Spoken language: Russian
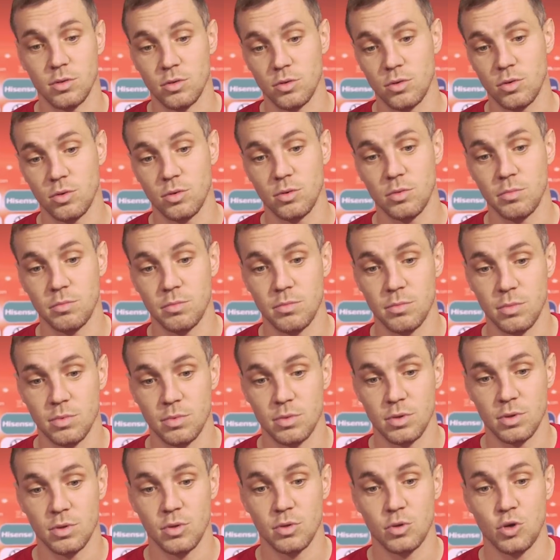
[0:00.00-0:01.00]
Но
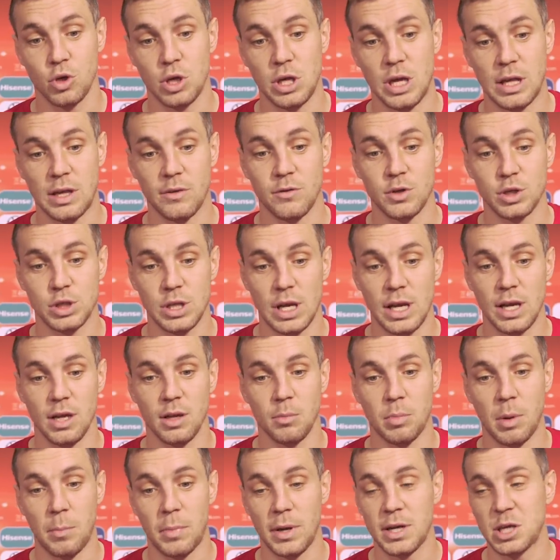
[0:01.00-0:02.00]
очень этого ждали
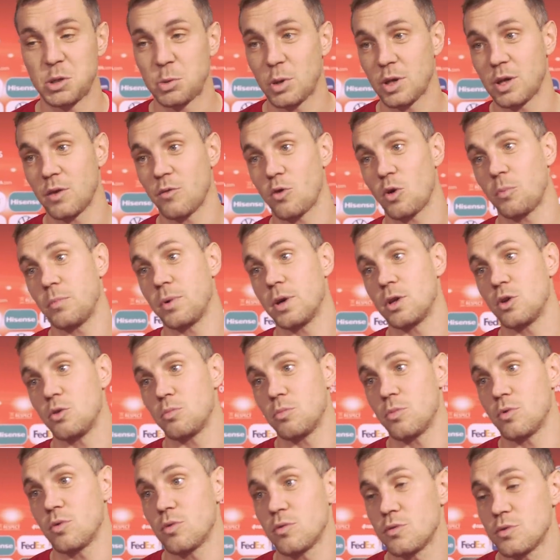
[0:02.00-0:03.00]
и попали в чемпионат Европы. Я
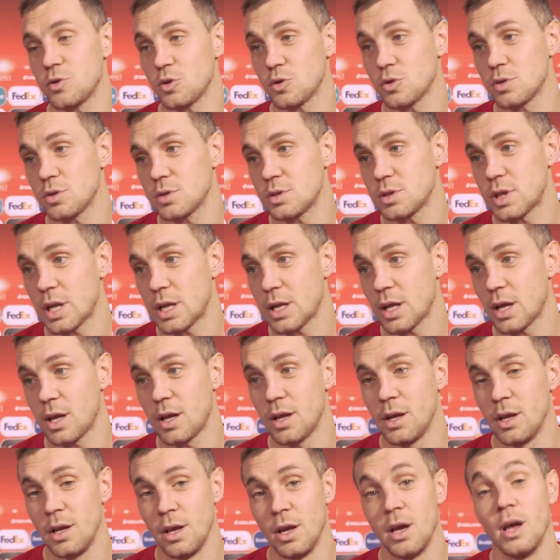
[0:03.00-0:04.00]
думаю, вся
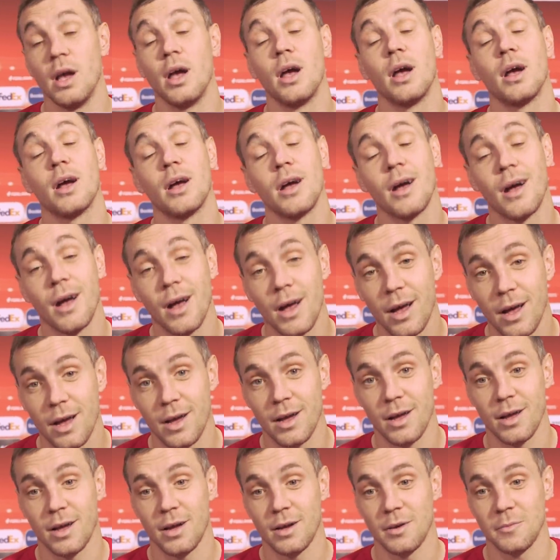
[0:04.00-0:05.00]
страна,
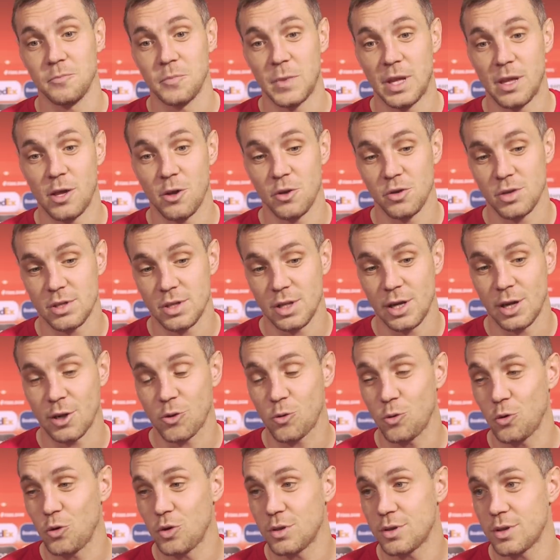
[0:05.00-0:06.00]
э, надеюсь,
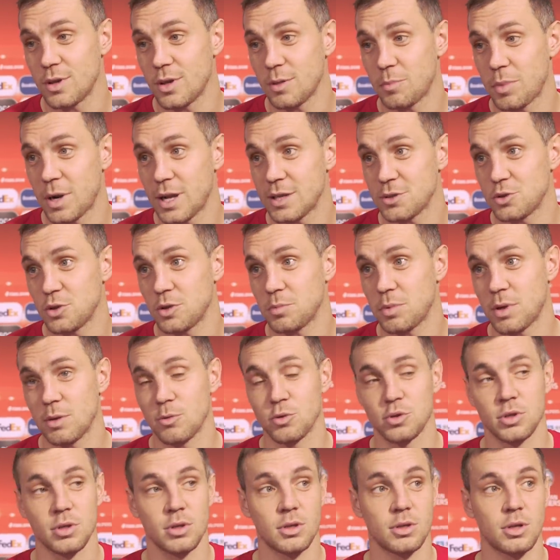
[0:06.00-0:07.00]
ликует и празднует,
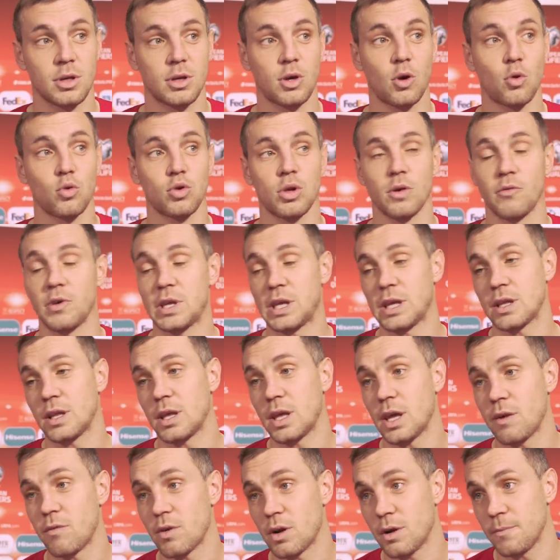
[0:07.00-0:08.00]
потому что это круто выйти на
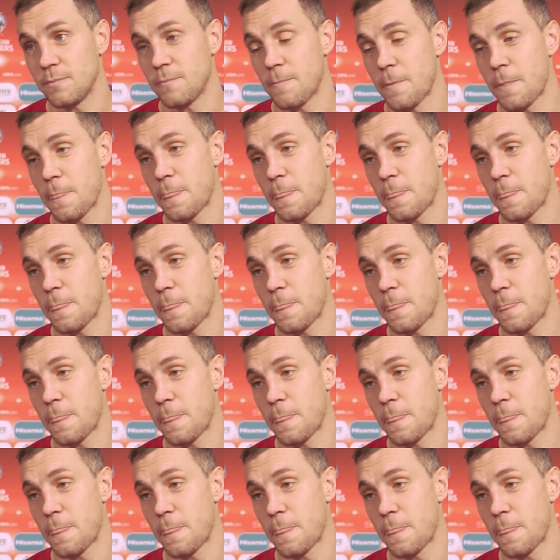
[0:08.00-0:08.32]
Евро.